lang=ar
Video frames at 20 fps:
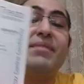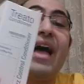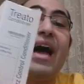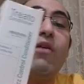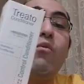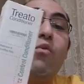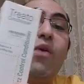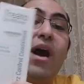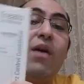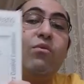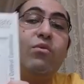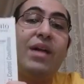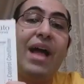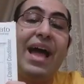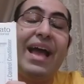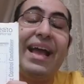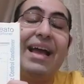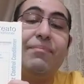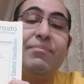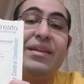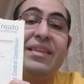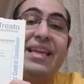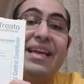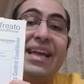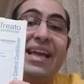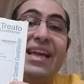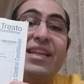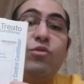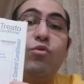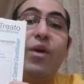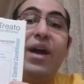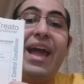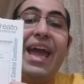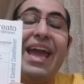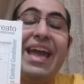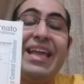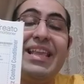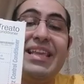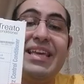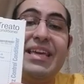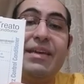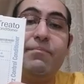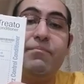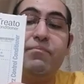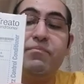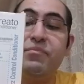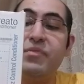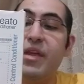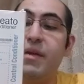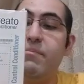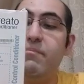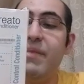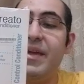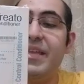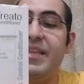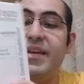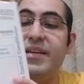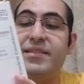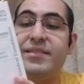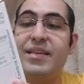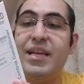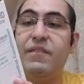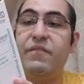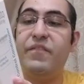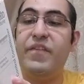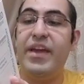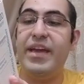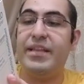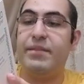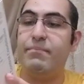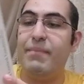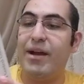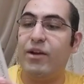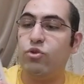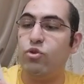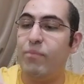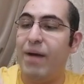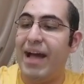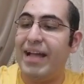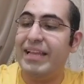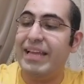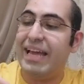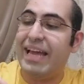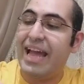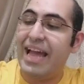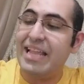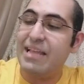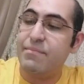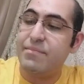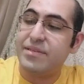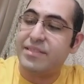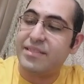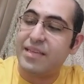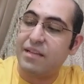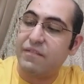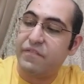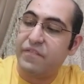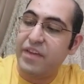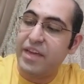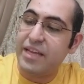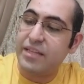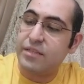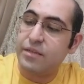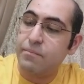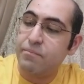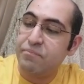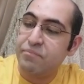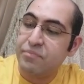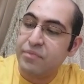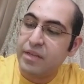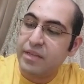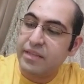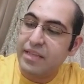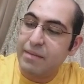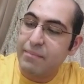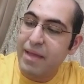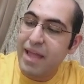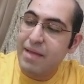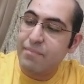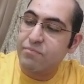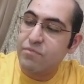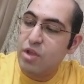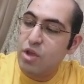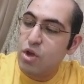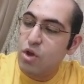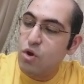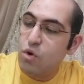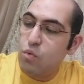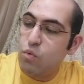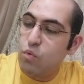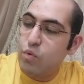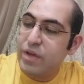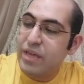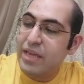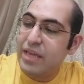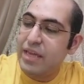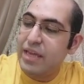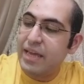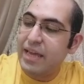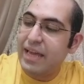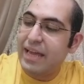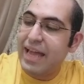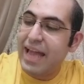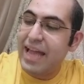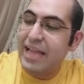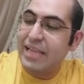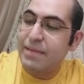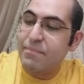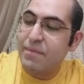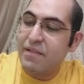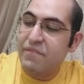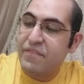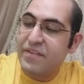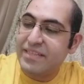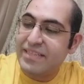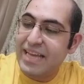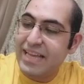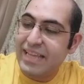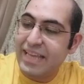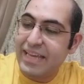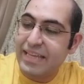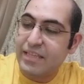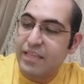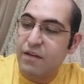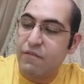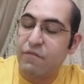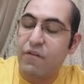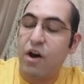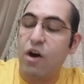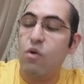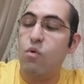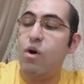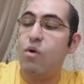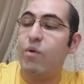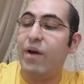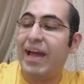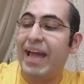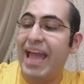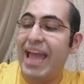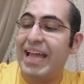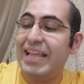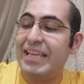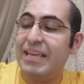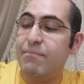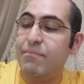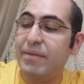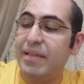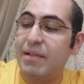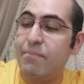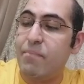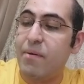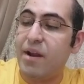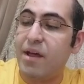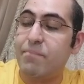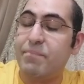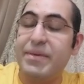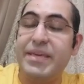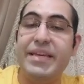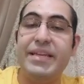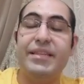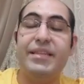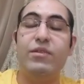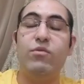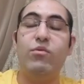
ده أو اول حاجه بدايه كان انه خالي من الصلفيت مكتوب عليه خالي من الصلفيت تمام وخالي من الفيساليت فهو وخالي من البرابين